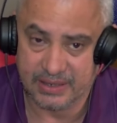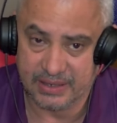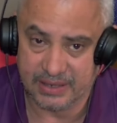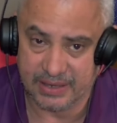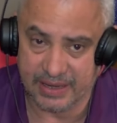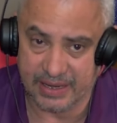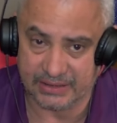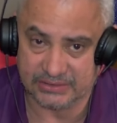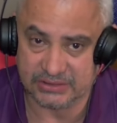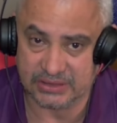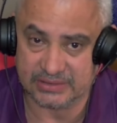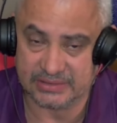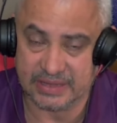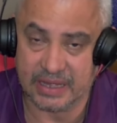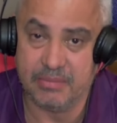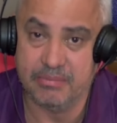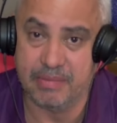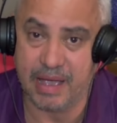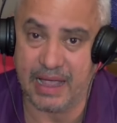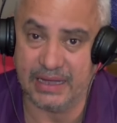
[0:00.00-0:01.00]
É, já
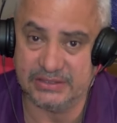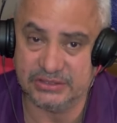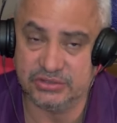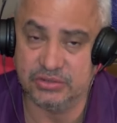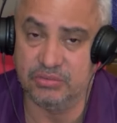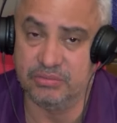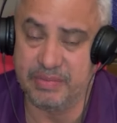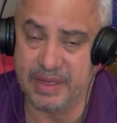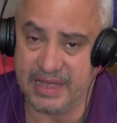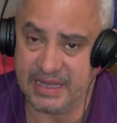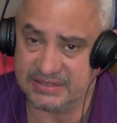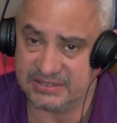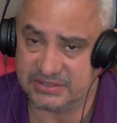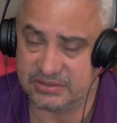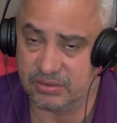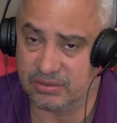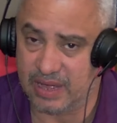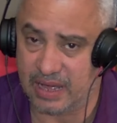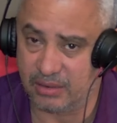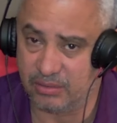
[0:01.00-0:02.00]
tem mais de um mês
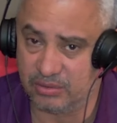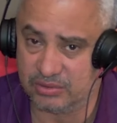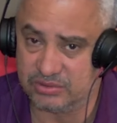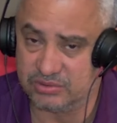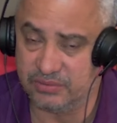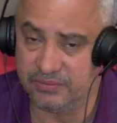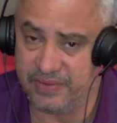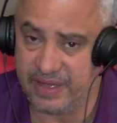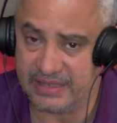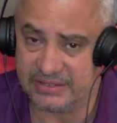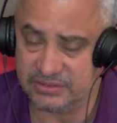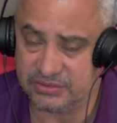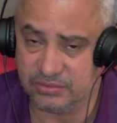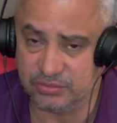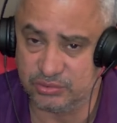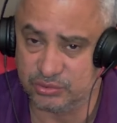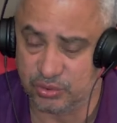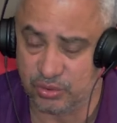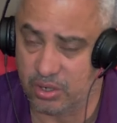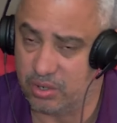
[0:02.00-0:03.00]
que o Lanús não vence
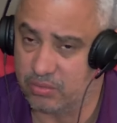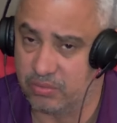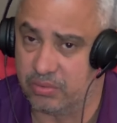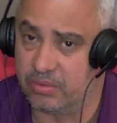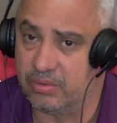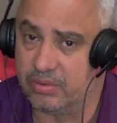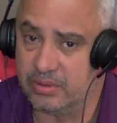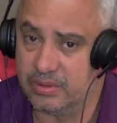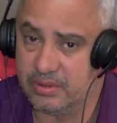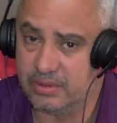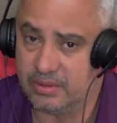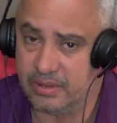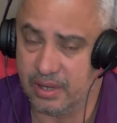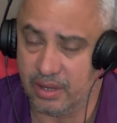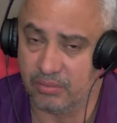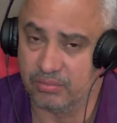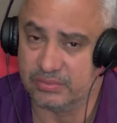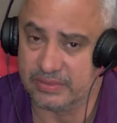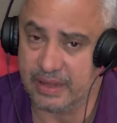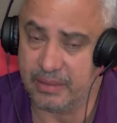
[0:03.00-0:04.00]
um jogo. É
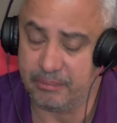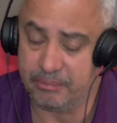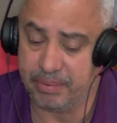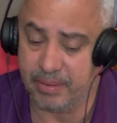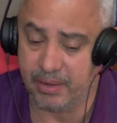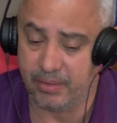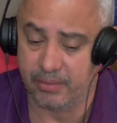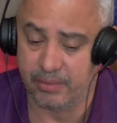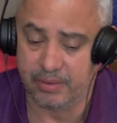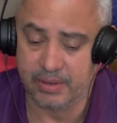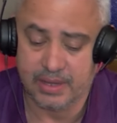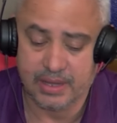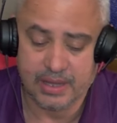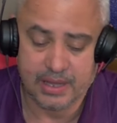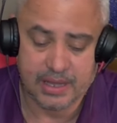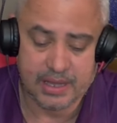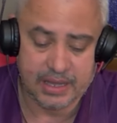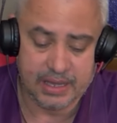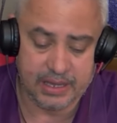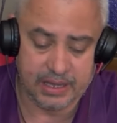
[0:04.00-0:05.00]
um tempão.
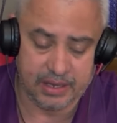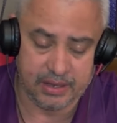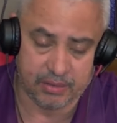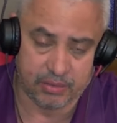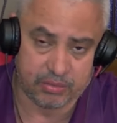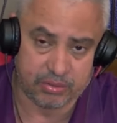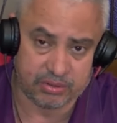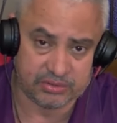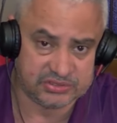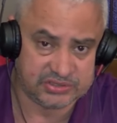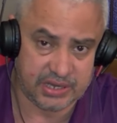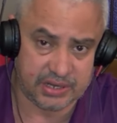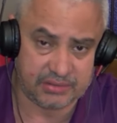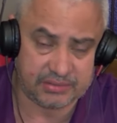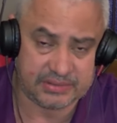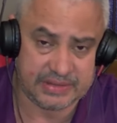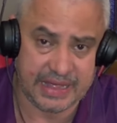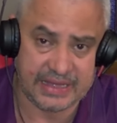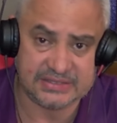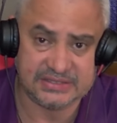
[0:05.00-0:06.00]
E o Cruzeiro
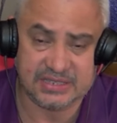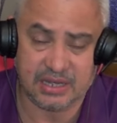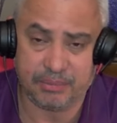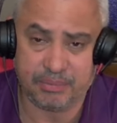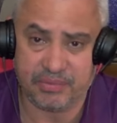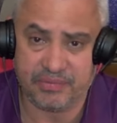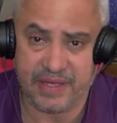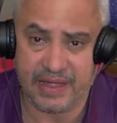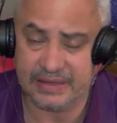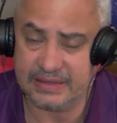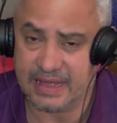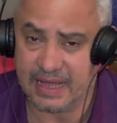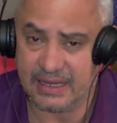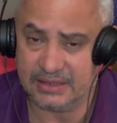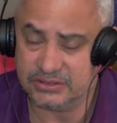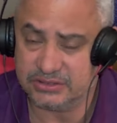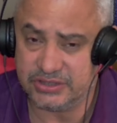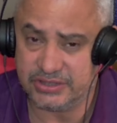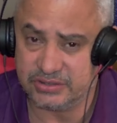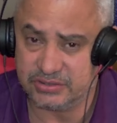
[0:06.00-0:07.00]
tem que se
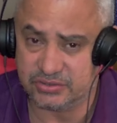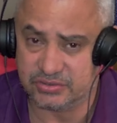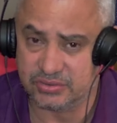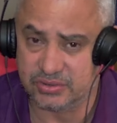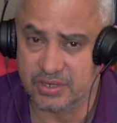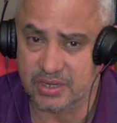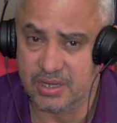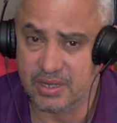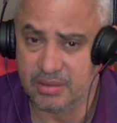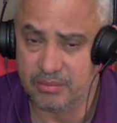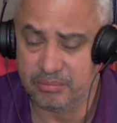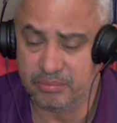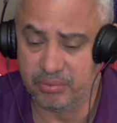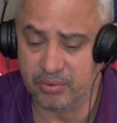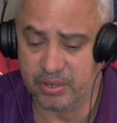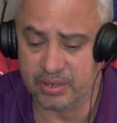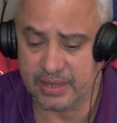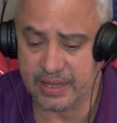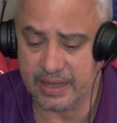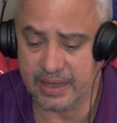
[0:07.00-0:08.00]
aproveitar disso,
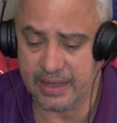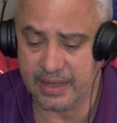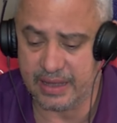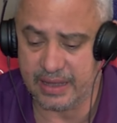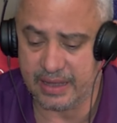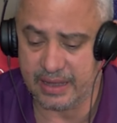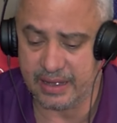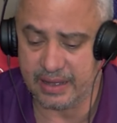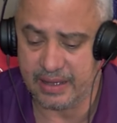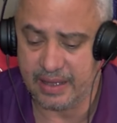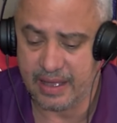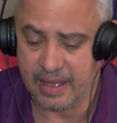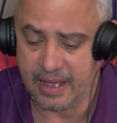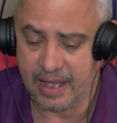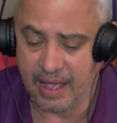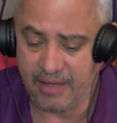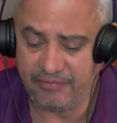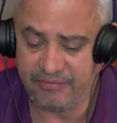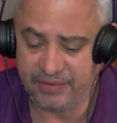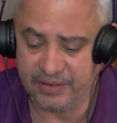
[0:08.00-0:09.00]
porque,
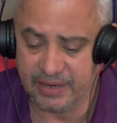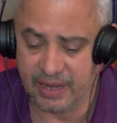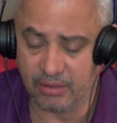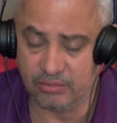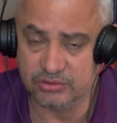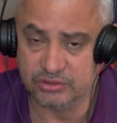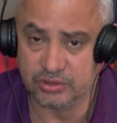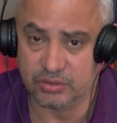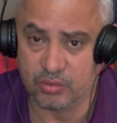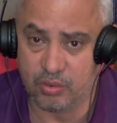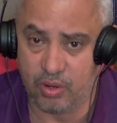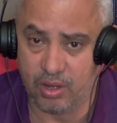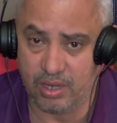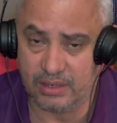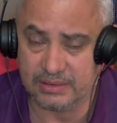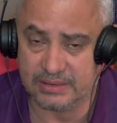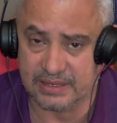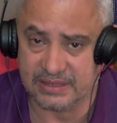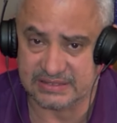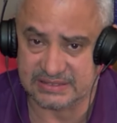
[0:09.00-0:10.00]
afinal de
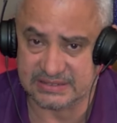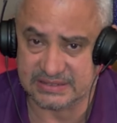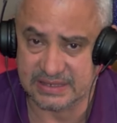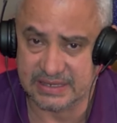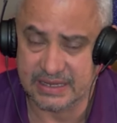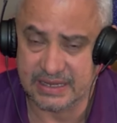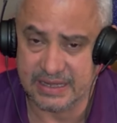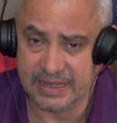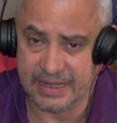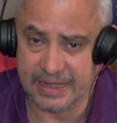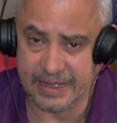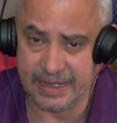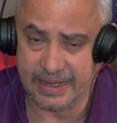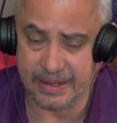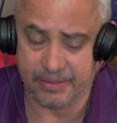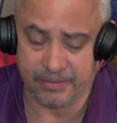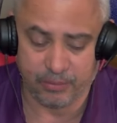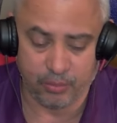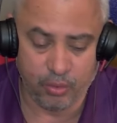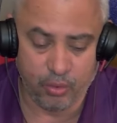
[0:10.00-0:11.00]
contas,
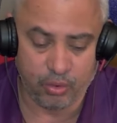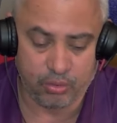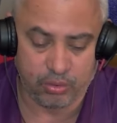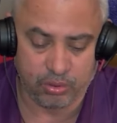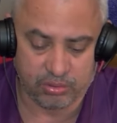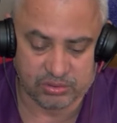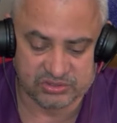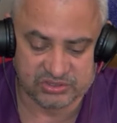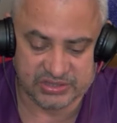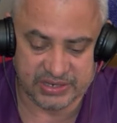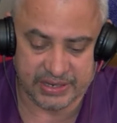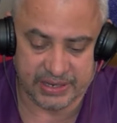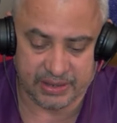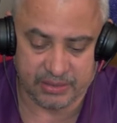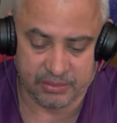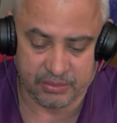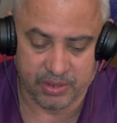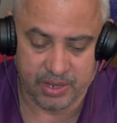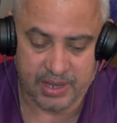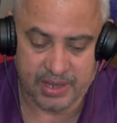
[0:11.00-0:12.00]
é, o
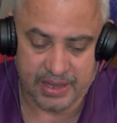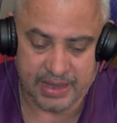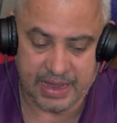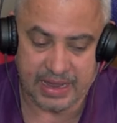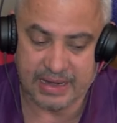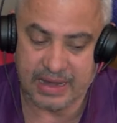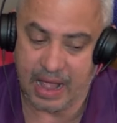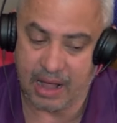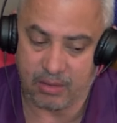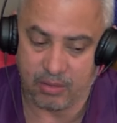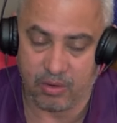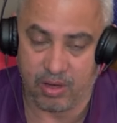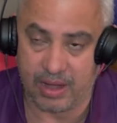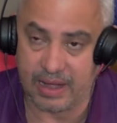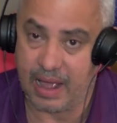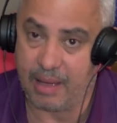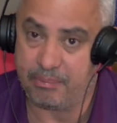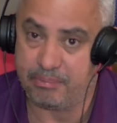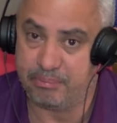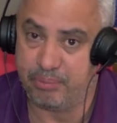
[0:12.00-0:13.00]
Cruzeiro, ele
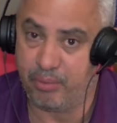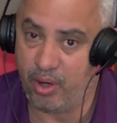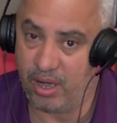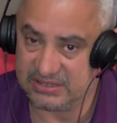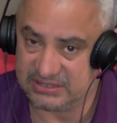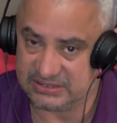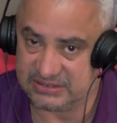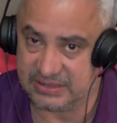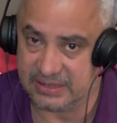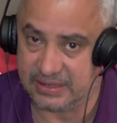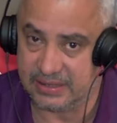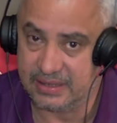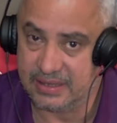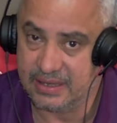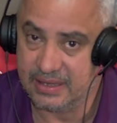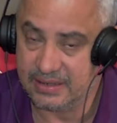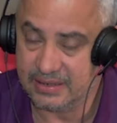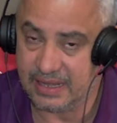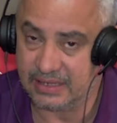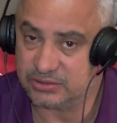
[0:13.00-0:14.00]
agora aposta
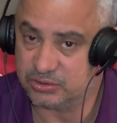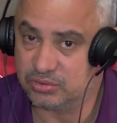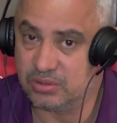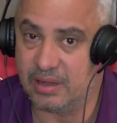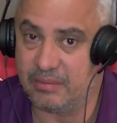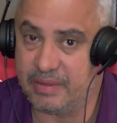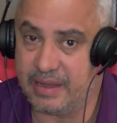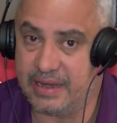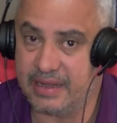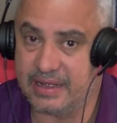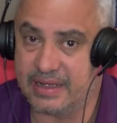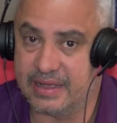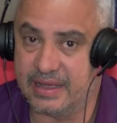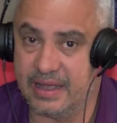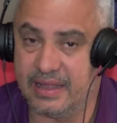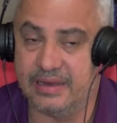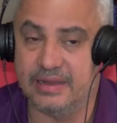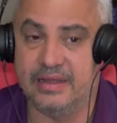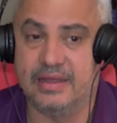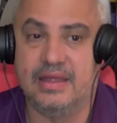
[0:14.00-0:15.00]
na
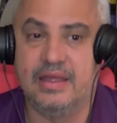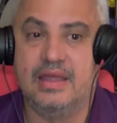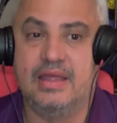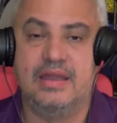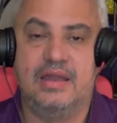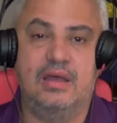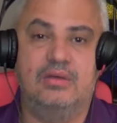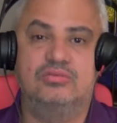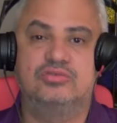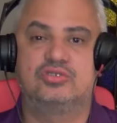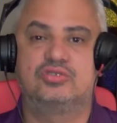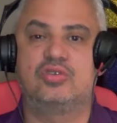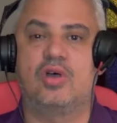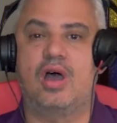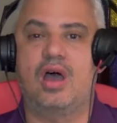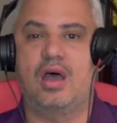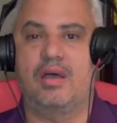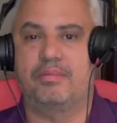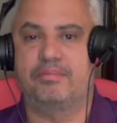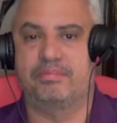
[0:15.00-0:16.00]
Sul-Americana, não
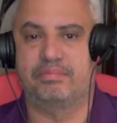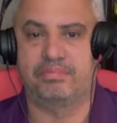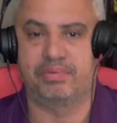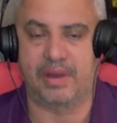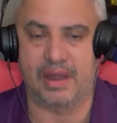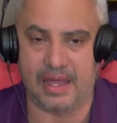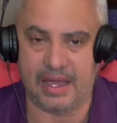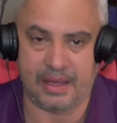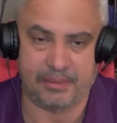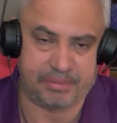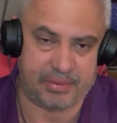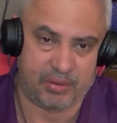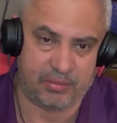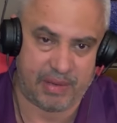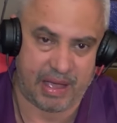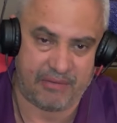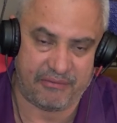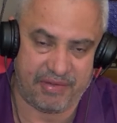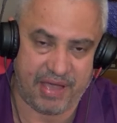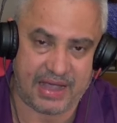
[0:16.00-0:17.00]
só para
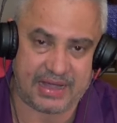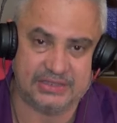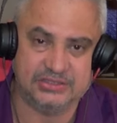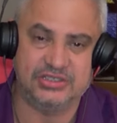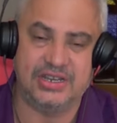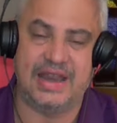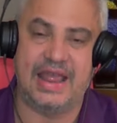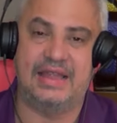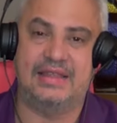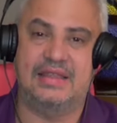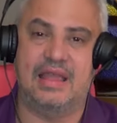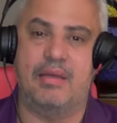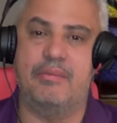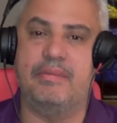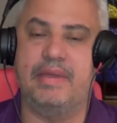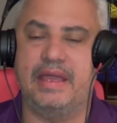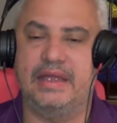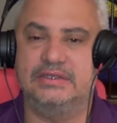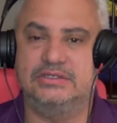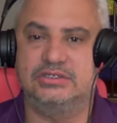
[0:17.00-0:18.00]
uma vaga
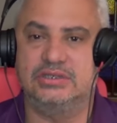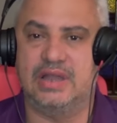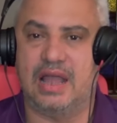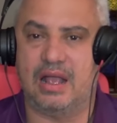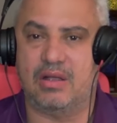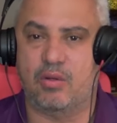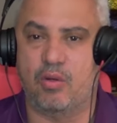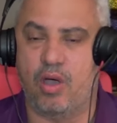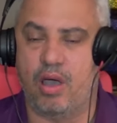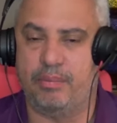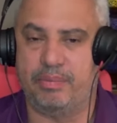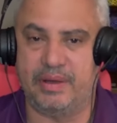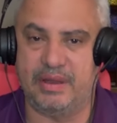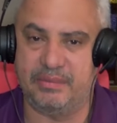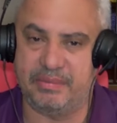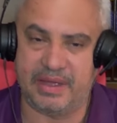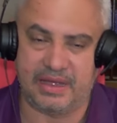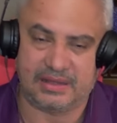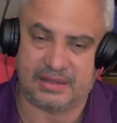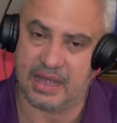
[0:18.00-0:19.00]
diretamente na Copa
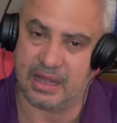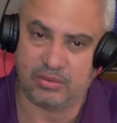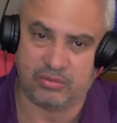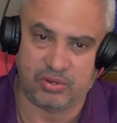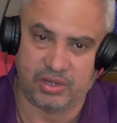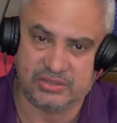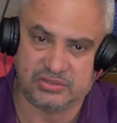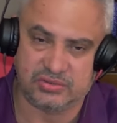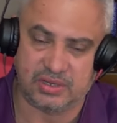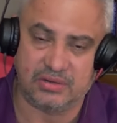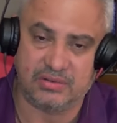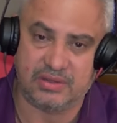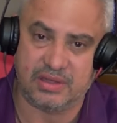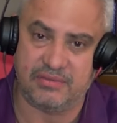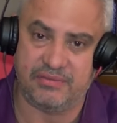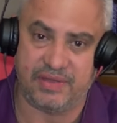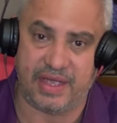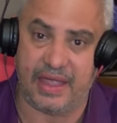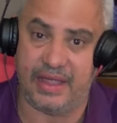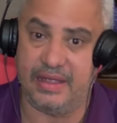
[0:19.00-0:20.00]
Libertadores do ano
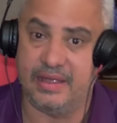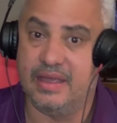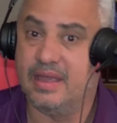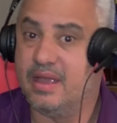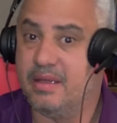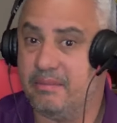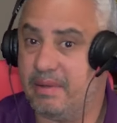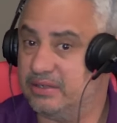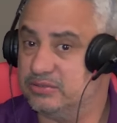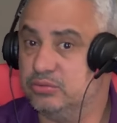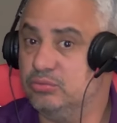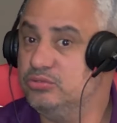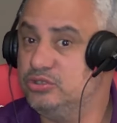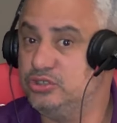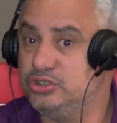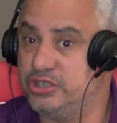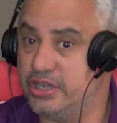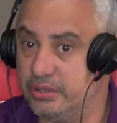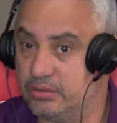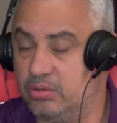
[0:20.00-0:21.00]
que vem, mas um
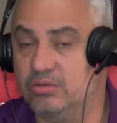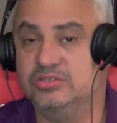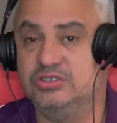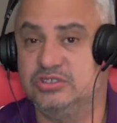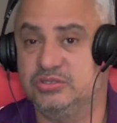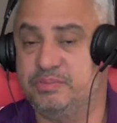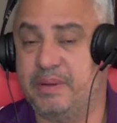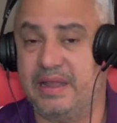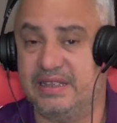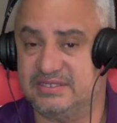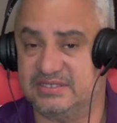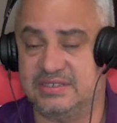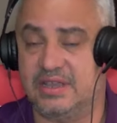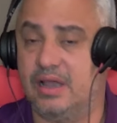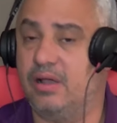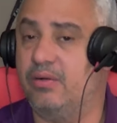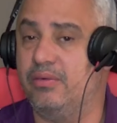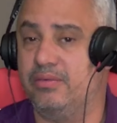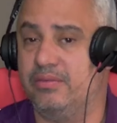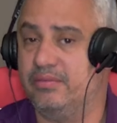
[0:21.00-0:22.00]
título de
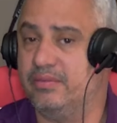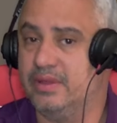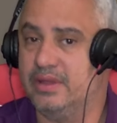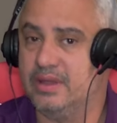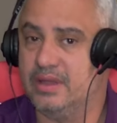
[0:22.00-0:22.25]
expressão.